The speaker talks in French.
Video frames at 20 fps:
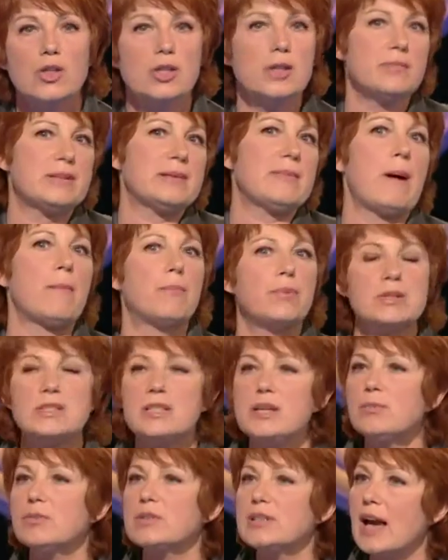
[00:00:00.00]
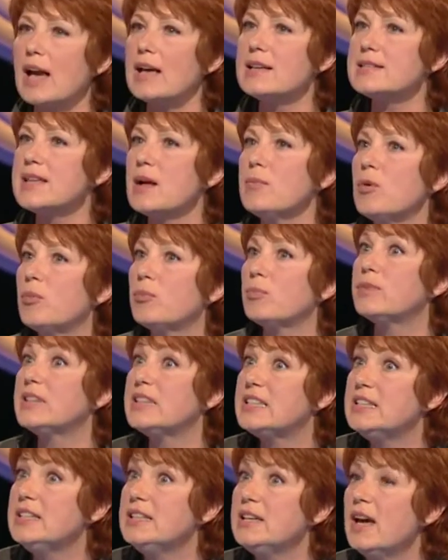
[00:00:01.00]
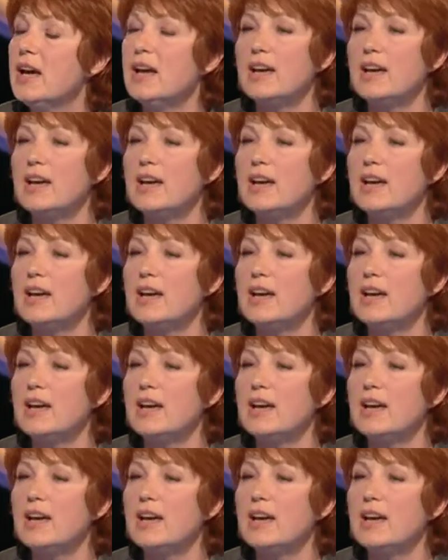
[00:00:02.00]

dit mais c'est pas possible, on dirait Sam en petit.